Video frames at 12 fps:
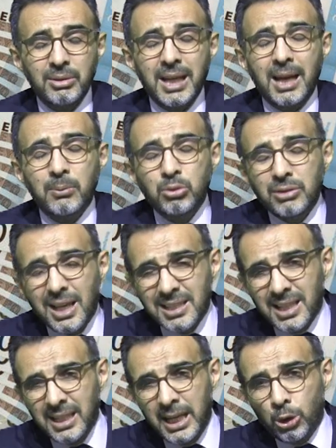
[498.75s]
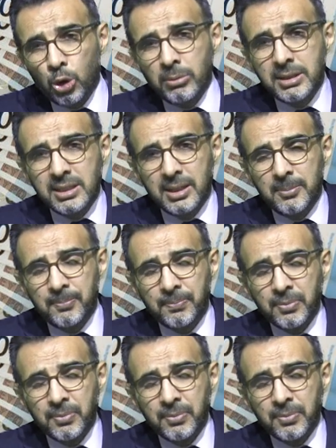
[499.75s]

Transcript: yani bu tarz hani ekonomisi